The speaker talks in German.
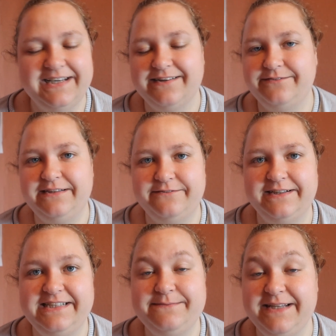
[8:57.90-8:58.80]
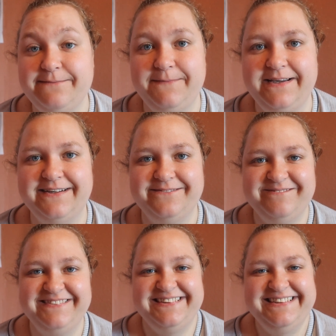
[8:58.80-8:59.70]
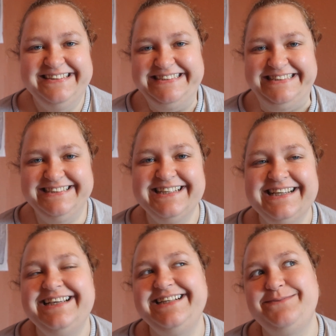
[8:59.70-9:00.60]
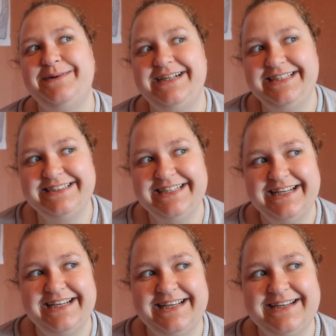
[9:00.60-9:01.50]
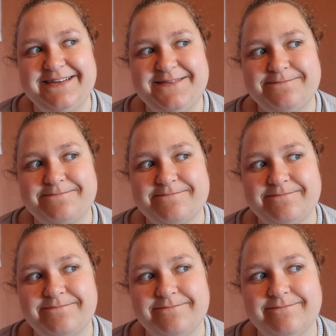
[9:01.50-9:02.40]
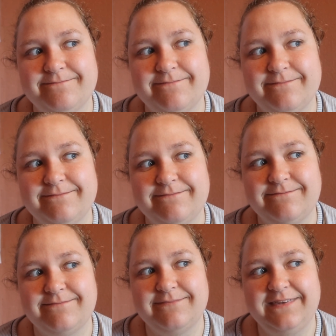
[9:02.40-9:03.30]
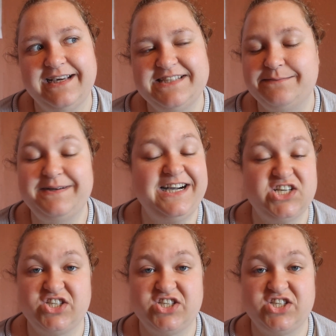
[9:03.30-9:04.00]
ja, auf jeden Fall in dem Meer in Spanien. Ähm, ja, es war aber